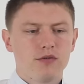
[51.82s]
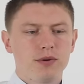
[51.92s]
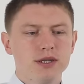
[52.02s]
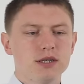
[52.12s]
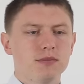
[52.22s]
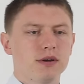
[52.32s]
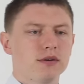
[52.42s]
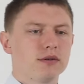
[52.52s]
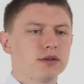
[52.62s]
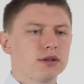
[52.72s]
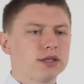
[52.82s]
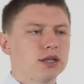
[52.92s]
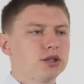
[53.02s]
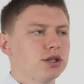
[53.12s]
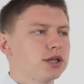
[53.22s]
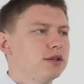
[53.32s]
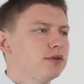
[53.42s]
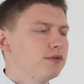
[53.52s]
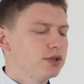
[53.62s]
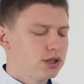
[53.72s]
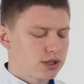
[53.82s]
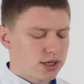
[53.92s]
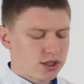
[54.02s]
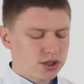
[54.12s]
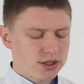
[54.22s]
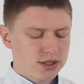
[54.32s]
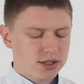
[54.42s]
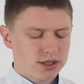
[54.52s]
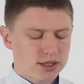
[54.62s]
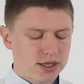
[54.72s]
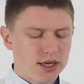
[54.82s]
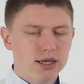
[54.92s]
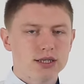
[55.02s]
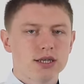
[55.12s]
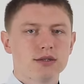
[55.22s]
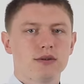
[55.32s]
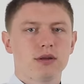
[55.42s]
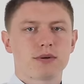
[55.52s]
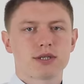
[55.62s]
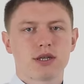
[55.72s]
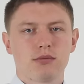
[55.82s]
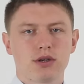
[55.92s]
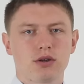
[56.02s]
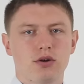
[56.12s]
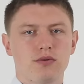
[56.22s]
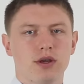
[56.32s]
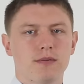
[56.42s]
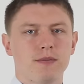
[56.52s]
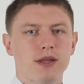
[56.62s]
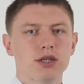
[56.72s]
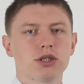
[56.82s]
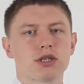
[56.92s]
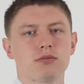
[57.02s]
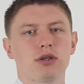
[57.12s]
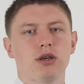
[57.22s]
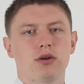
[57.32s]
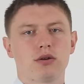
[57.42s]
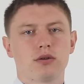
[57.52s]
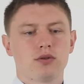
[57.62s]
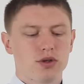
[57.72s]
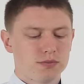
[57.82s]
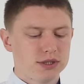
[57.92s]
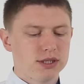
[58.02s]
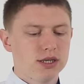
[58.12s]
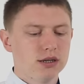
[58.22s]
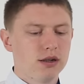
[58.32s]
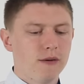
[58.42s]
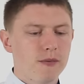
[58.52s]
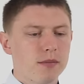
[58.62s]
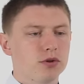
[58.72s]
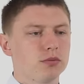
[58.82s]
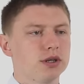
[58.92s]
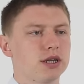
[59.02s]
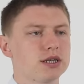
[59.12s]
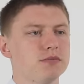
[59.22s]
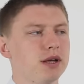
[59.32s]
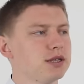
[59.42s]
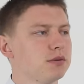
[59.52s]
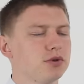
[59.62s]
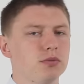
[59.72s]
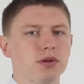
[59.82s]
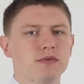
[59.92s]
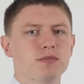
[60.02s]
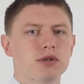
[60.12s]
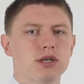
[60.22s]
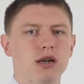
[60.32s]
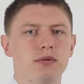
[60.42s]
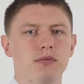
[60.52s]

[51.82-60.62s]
В принципе, достаточно активная физическая жизнь, такие естественные простые блокировки, она же и разблокирует. То есть посидел, потом где-то размялся, потом там в спортзале